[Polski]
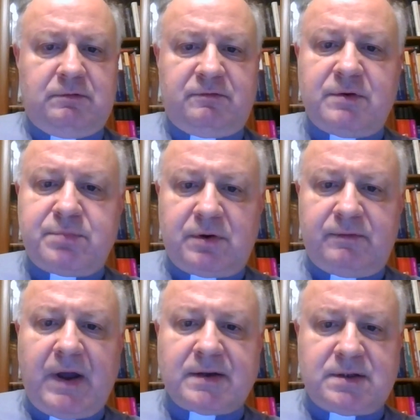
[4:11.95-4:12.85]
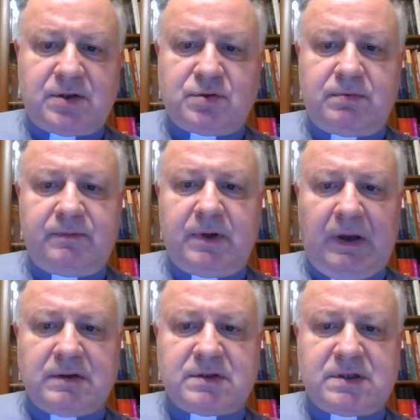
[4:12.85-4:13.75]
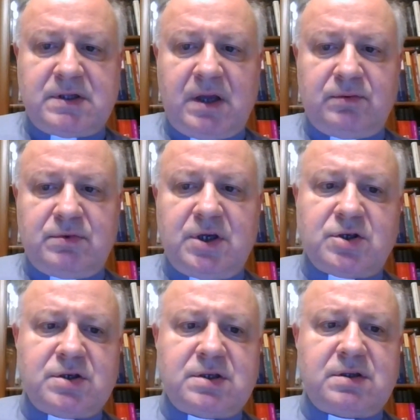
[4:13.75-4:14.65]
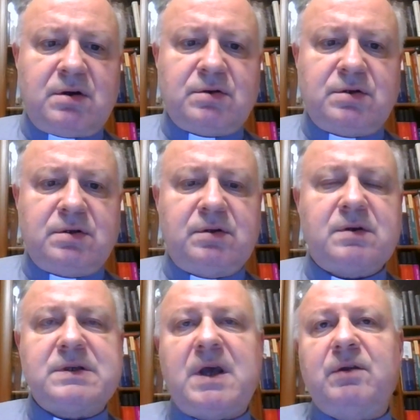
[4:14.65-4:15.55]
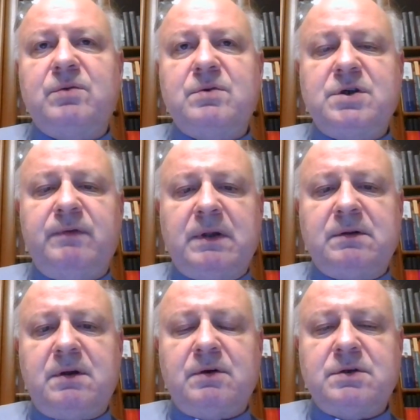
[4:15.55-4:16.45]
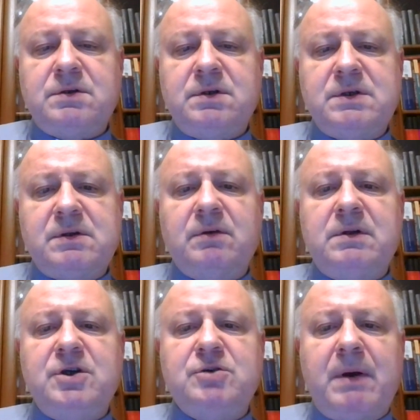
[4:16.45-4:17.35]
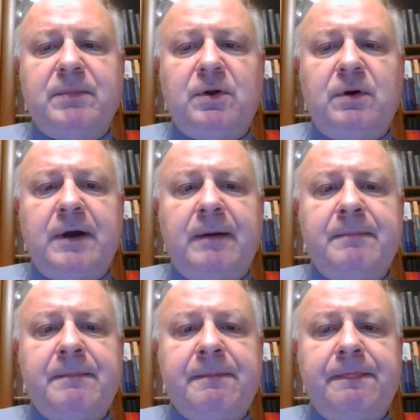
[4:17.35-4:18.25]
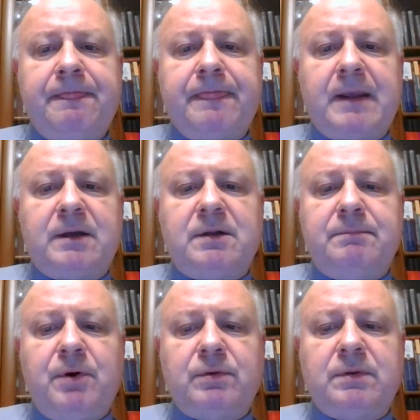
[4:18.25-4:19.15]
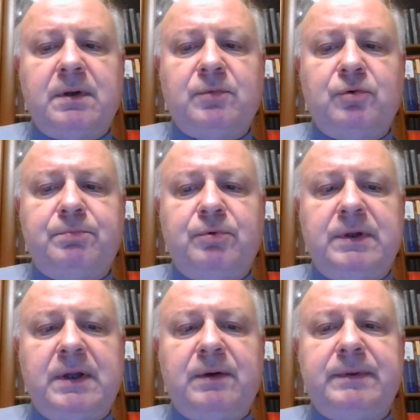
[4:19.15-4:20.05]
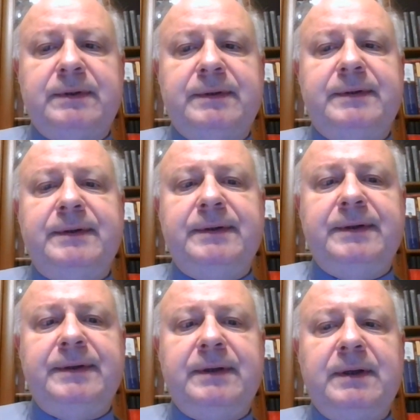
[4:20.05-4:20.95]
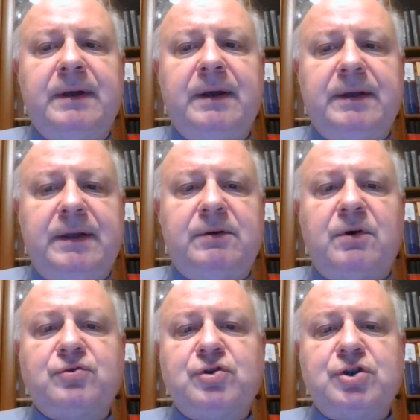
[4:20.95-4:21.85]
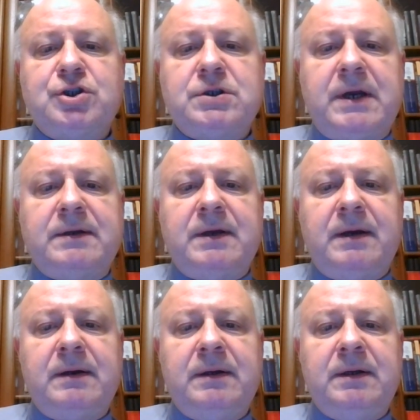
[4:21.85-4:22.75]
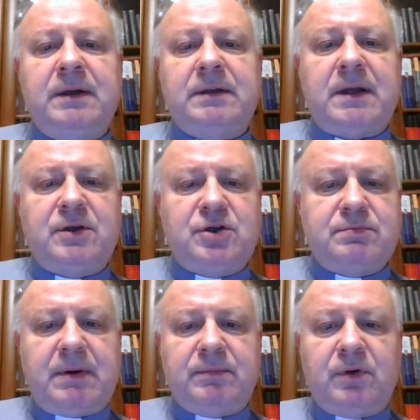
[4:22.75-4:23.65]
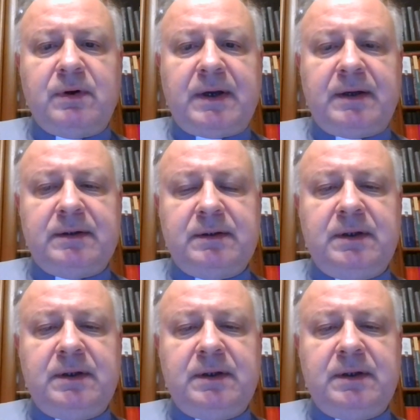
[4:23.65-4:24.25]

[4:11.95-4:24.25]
wyprowadza człowieka ze stanu nieczystości do stanu świętości. Stąd liczba mnoga gdy potem upłynęły dni ich oczyszczenia. Ta liczba mnoga